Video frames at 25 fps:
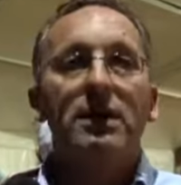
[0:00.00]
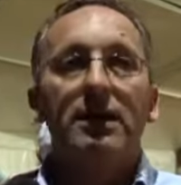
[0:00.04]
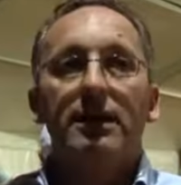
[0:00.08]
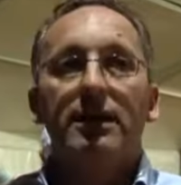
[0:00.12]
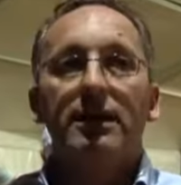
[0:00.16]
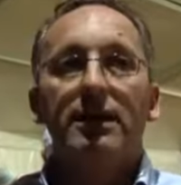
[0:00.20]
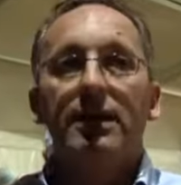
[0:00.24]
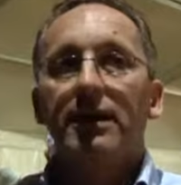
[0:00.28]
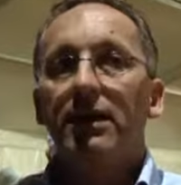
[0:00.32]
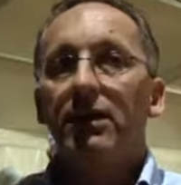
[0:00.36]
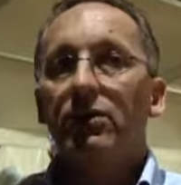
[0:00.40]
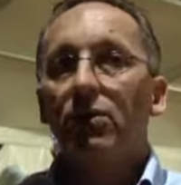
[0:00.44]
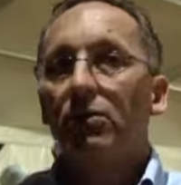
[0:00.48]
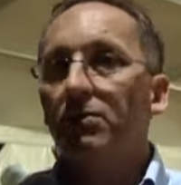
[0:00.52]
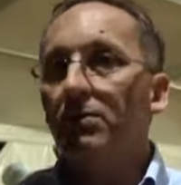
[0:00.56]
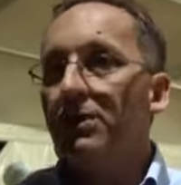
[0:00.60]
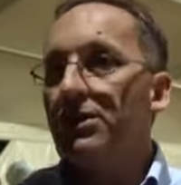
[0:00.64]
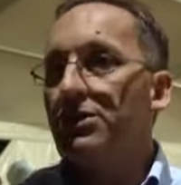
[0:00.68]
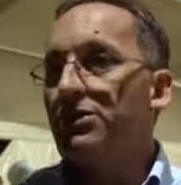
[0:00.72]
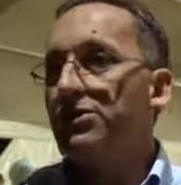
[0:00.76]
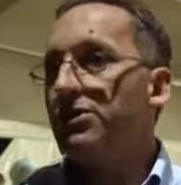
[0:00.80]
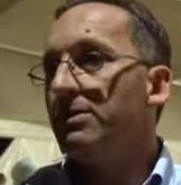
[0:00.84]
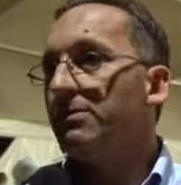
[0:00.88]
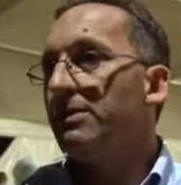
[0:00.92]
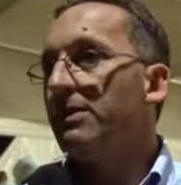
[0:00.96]
eh, che
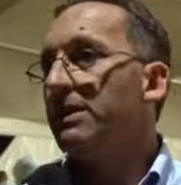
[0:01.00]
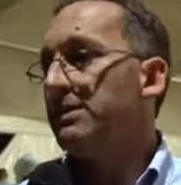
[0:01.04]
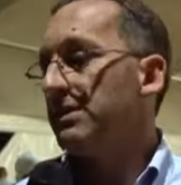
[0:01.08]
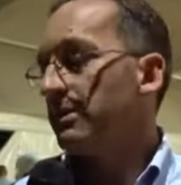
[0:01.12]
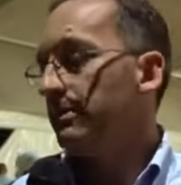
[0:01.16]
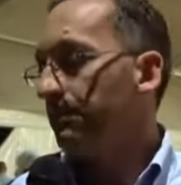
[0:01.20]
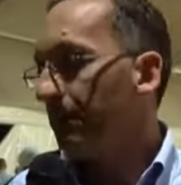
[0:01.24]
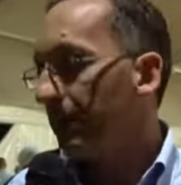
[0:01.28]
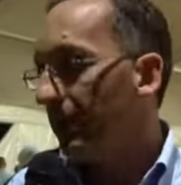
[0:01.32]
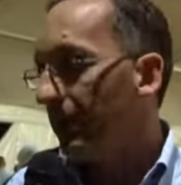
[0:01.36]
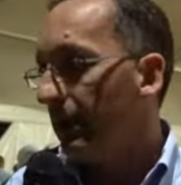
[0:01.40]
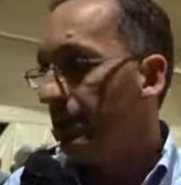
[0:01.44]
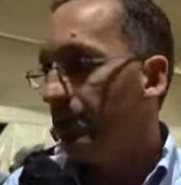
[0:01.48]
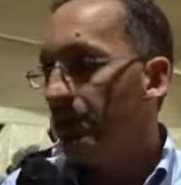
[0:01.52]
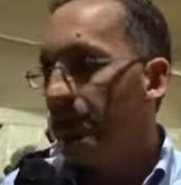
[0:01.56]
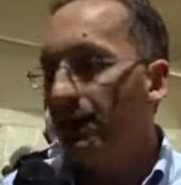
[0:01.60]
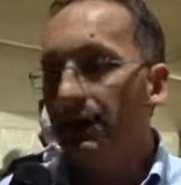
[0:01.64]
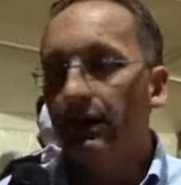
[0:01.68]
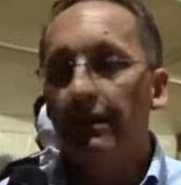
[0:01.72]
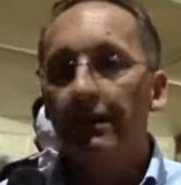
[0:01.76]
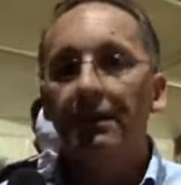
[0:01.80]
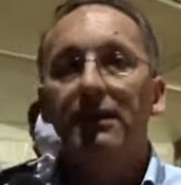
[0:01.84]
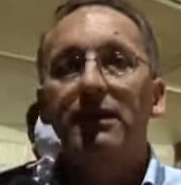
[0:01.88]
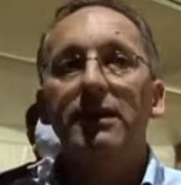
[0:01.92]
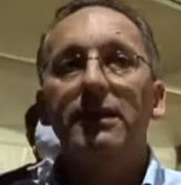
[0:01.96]
comincia mesi
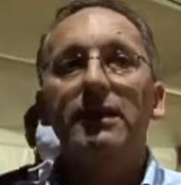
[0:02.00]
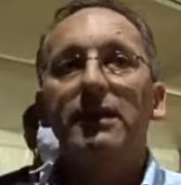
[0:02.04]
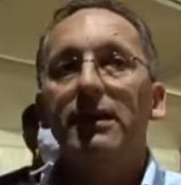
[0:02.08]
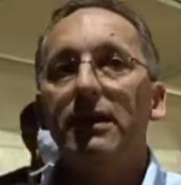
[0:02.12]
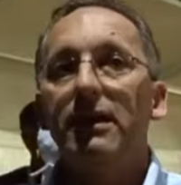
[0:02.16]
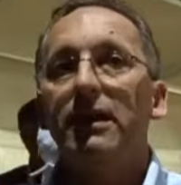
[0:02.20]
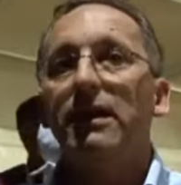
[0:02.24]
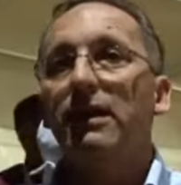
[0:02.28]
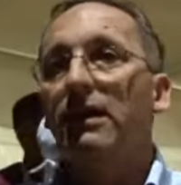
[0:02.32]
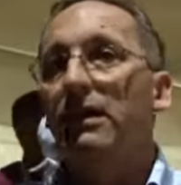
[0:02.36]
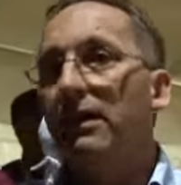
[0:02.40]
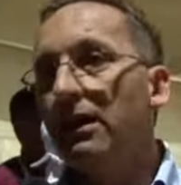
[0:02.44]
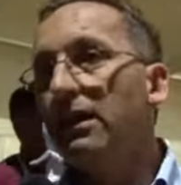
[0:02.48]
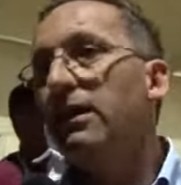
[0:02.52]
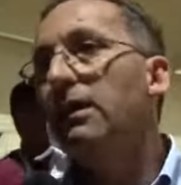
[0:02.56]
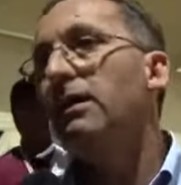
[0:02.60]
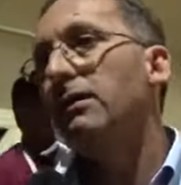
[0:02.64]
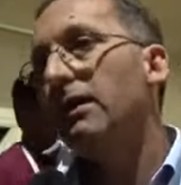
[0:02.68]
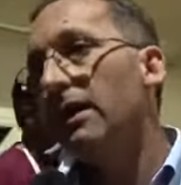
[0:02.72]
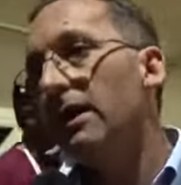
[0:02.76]
prima e, e,